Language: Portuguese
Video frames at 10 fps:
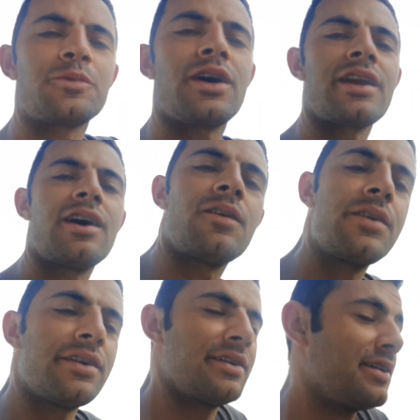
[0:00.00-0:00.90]
pro canal
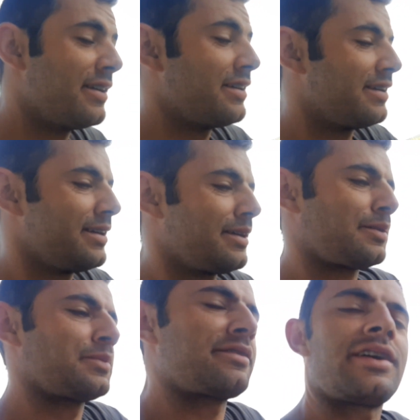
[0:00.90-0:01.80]
aí ó
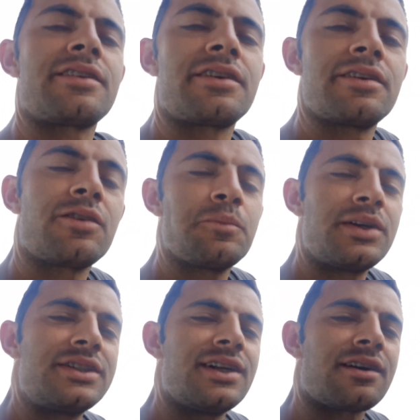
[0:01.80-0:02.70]
Rapaziada, queria
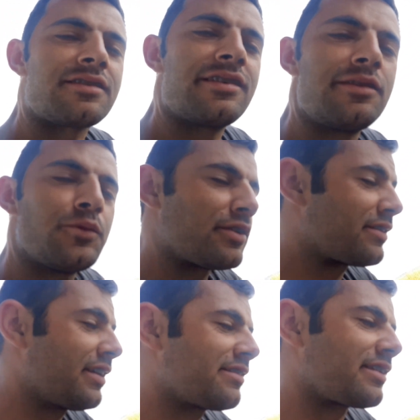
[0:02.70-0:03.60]
compartilhar com vocês,
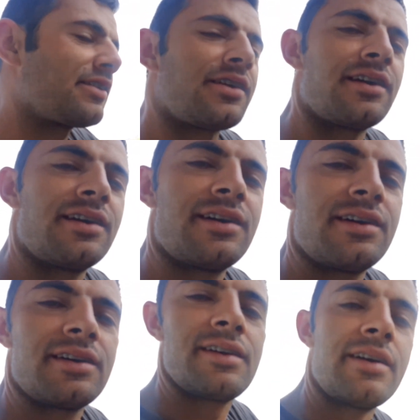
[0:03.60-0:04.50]
mostrar isso aqui ó
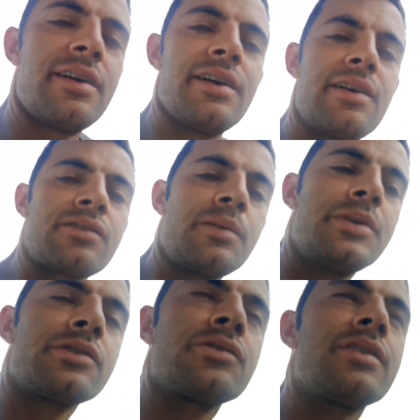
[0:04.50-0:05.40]
é, O
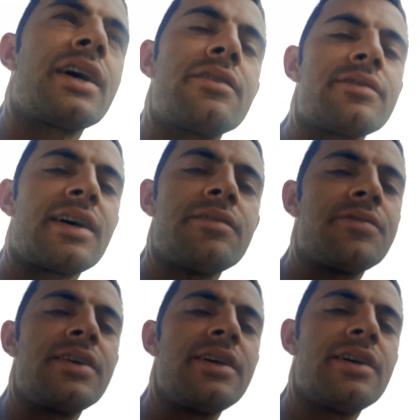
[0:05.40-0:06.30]
caminhão de um lado não tava
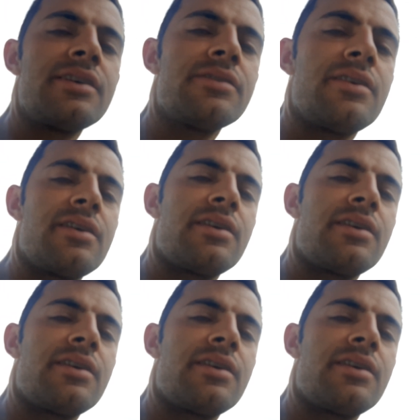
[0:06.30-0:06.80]
freando